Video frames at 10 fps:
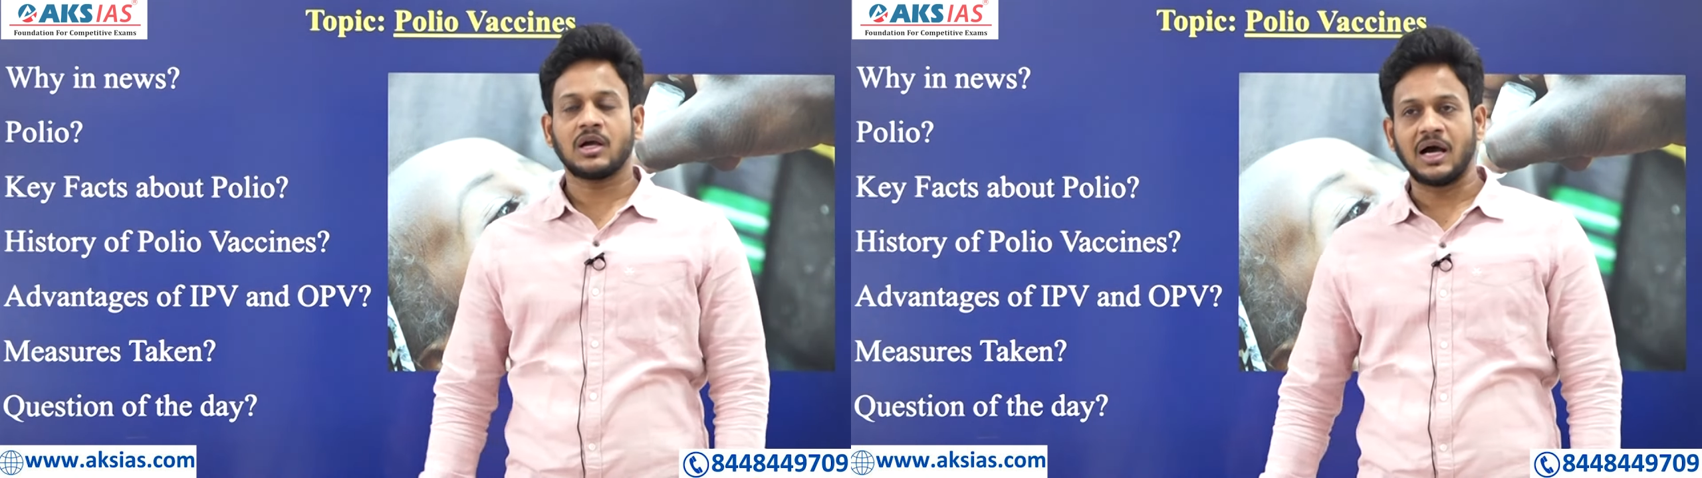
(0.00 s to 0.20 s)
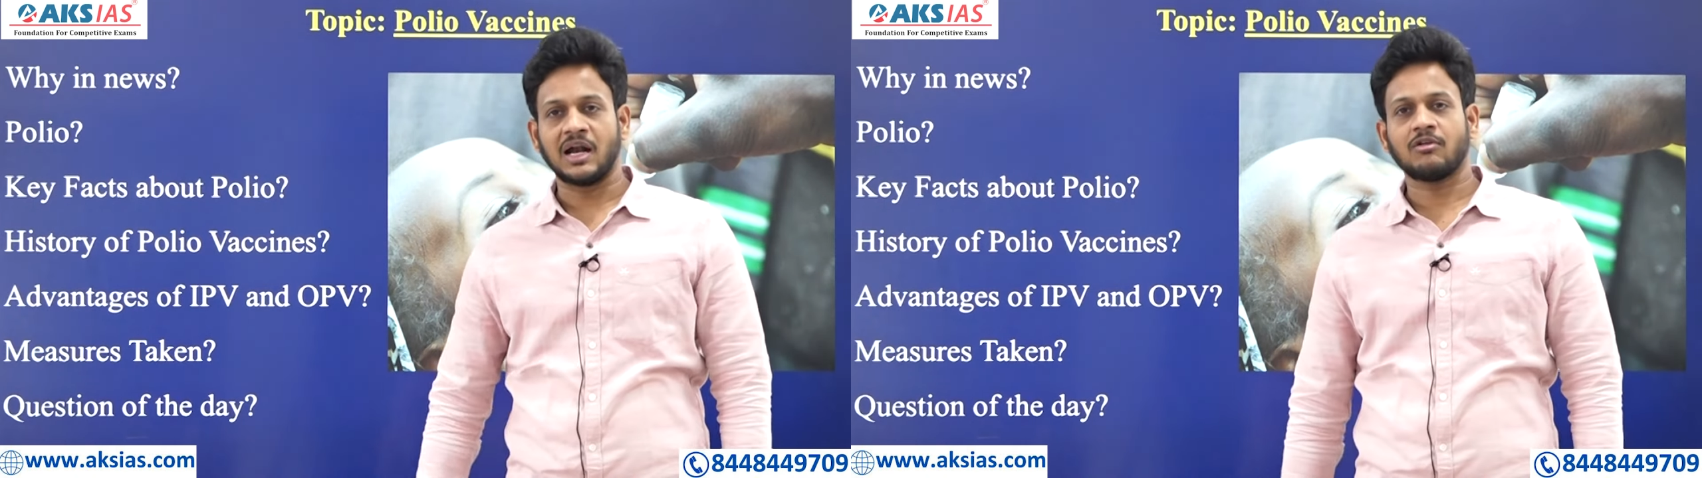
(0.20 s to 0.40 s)

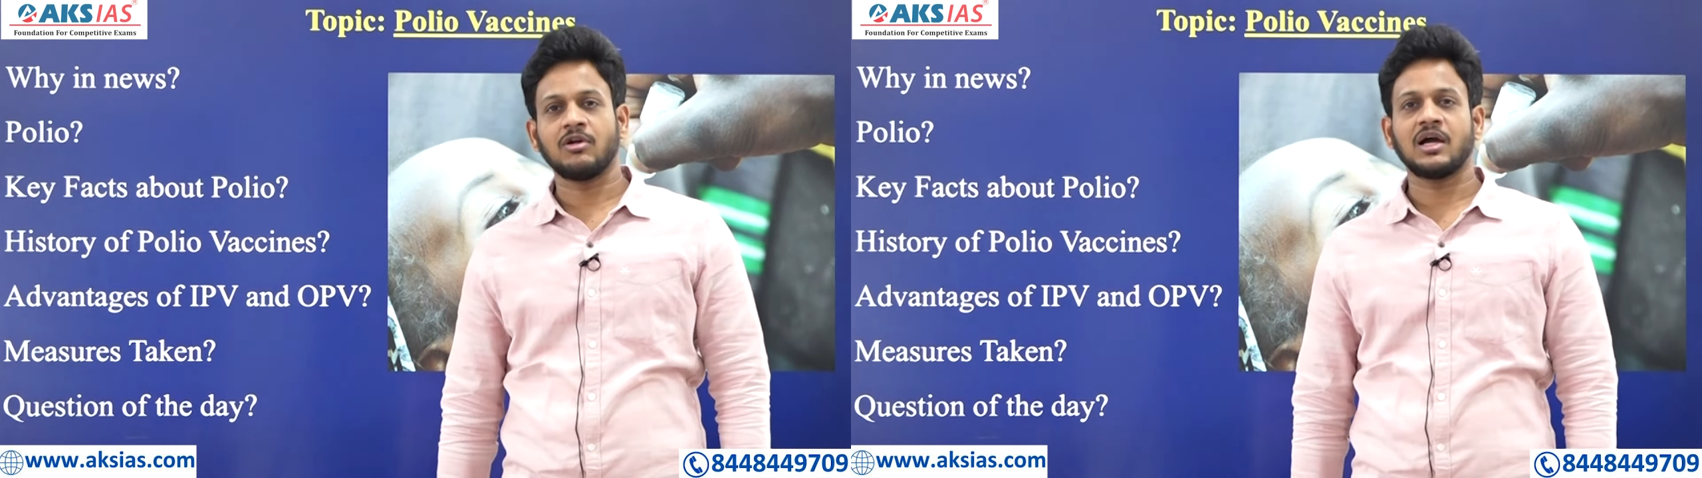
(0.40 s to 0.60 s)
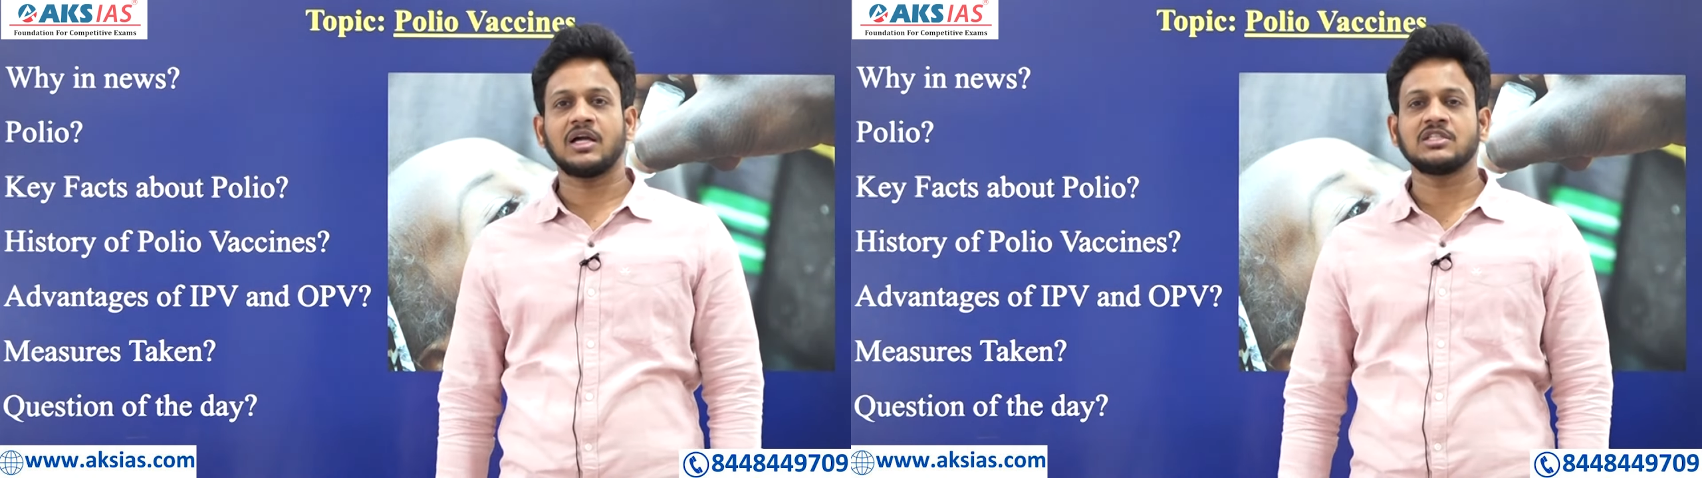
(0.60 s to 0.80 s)

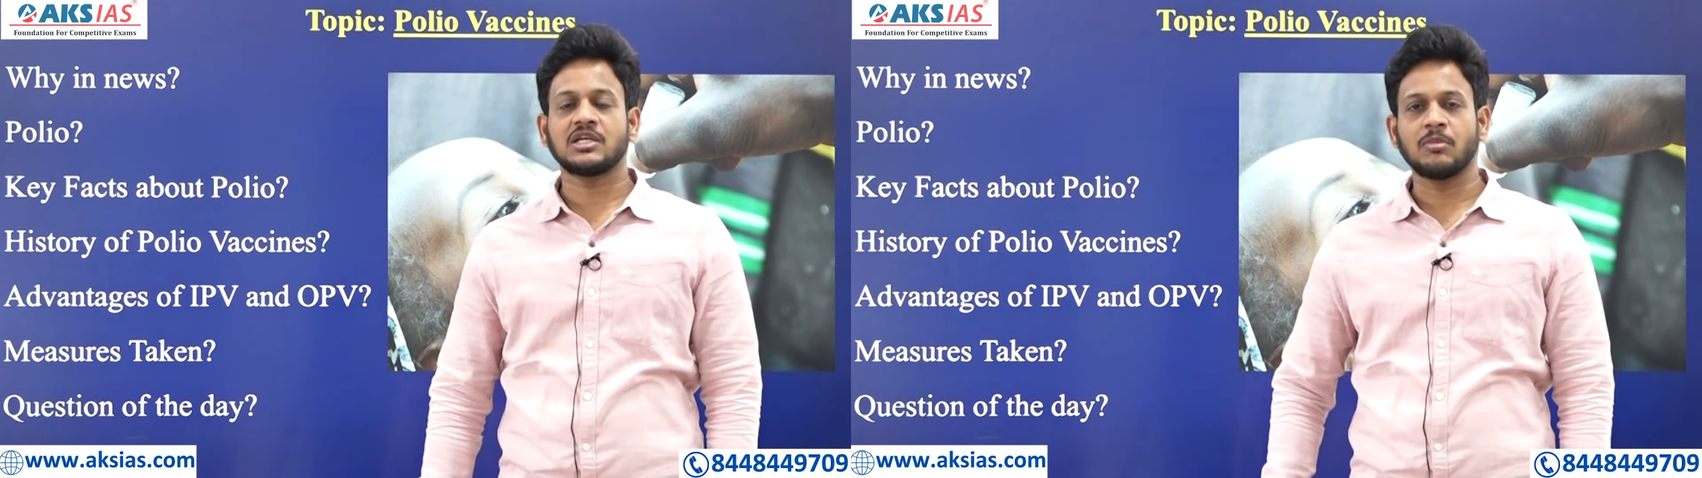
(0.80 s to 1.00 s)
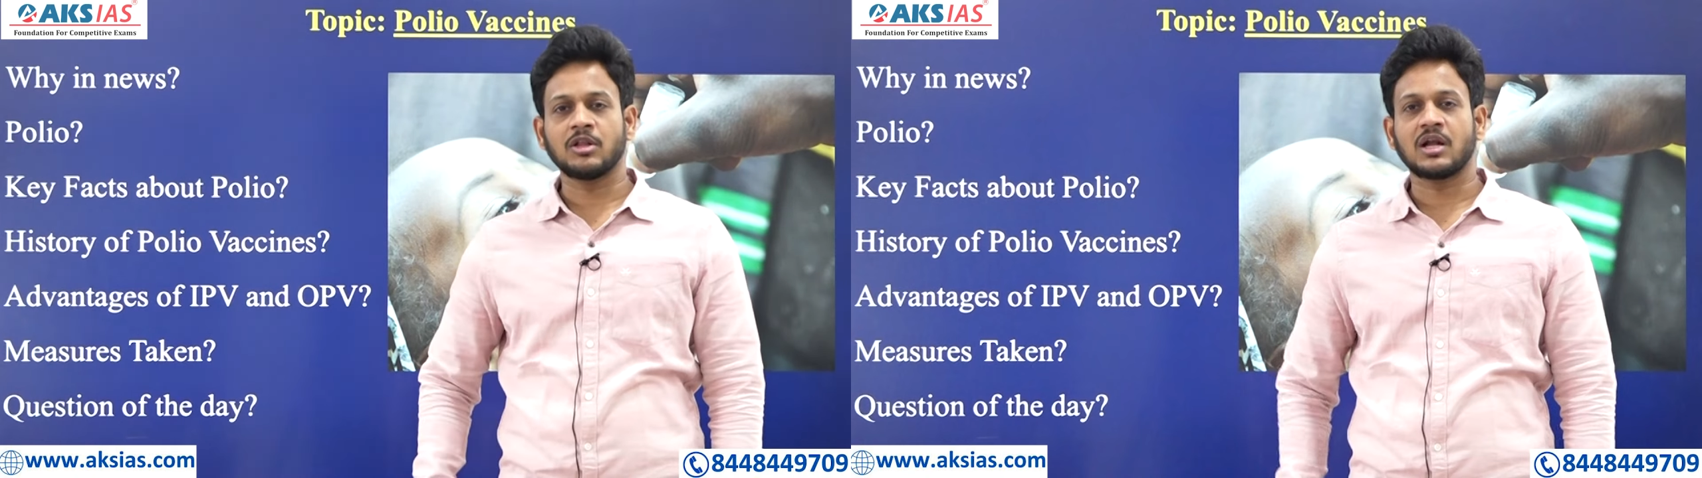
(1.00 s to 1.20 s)
కాళ్ళకొండ
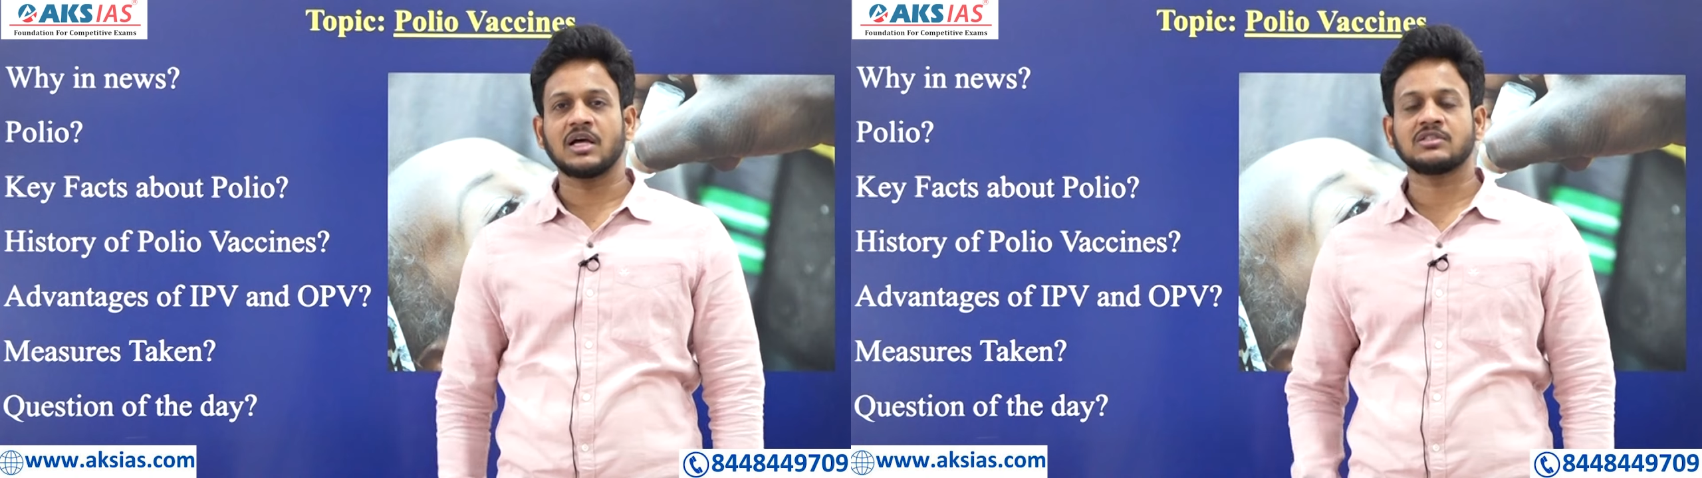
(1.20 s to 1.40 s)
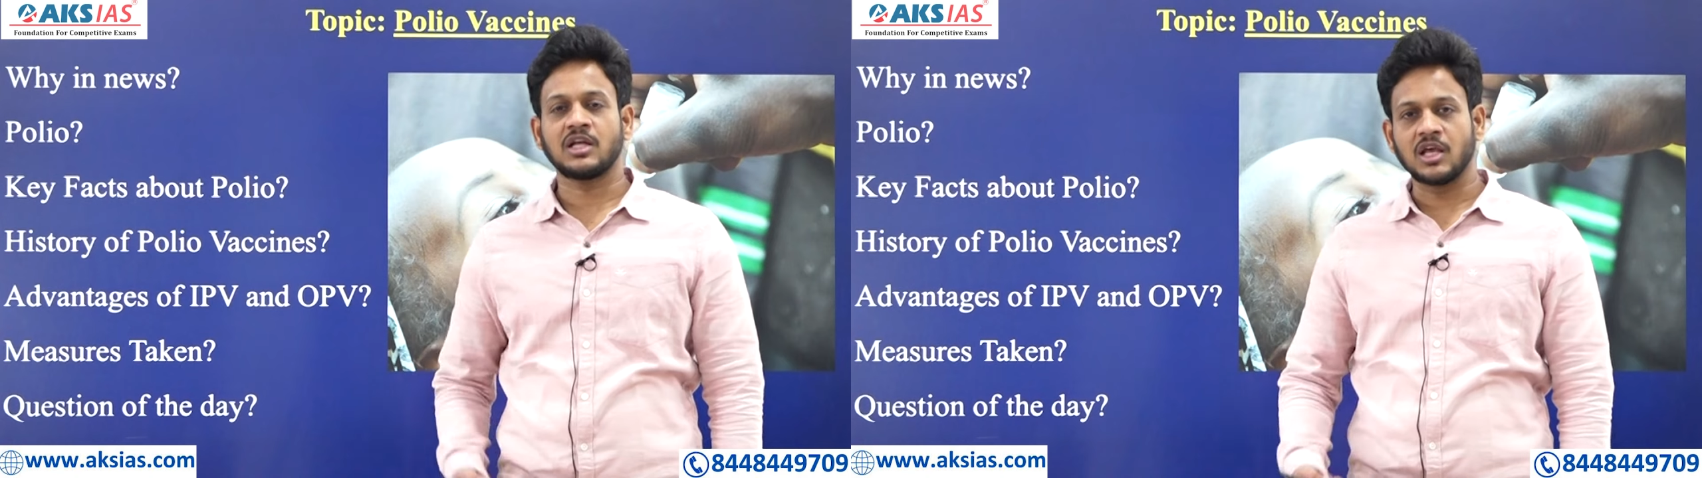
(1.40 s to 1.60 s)
గజ్జికి మందు
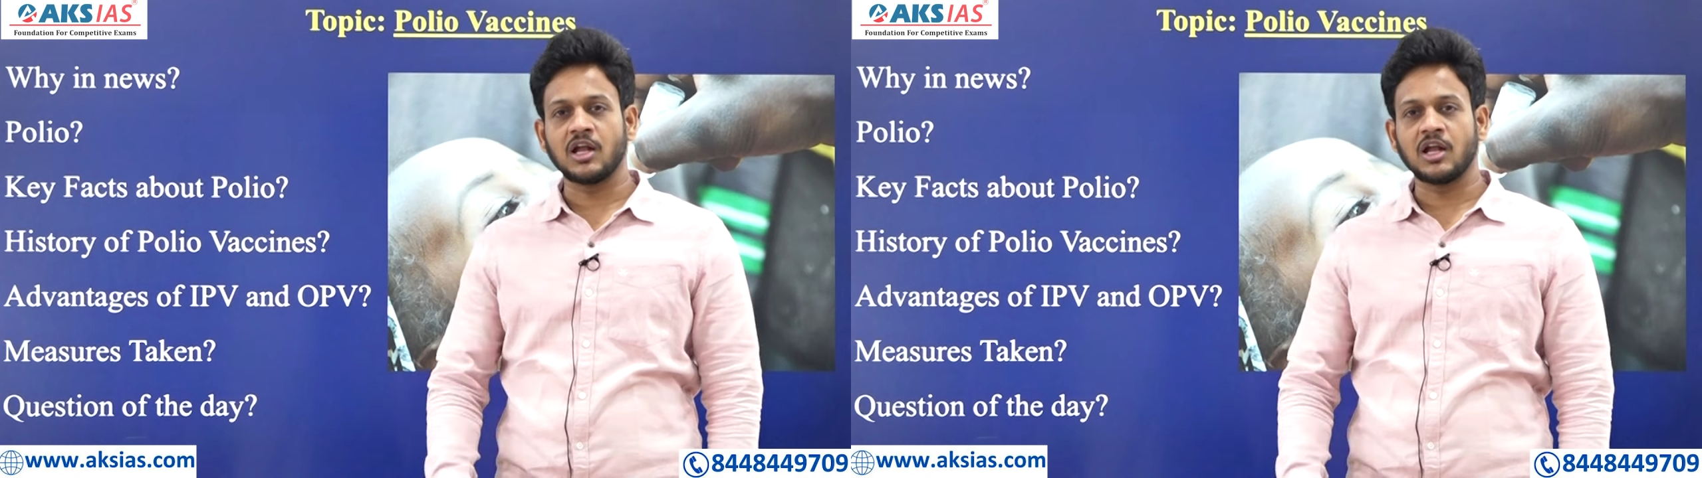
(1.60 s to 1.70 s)
రాస్తే అది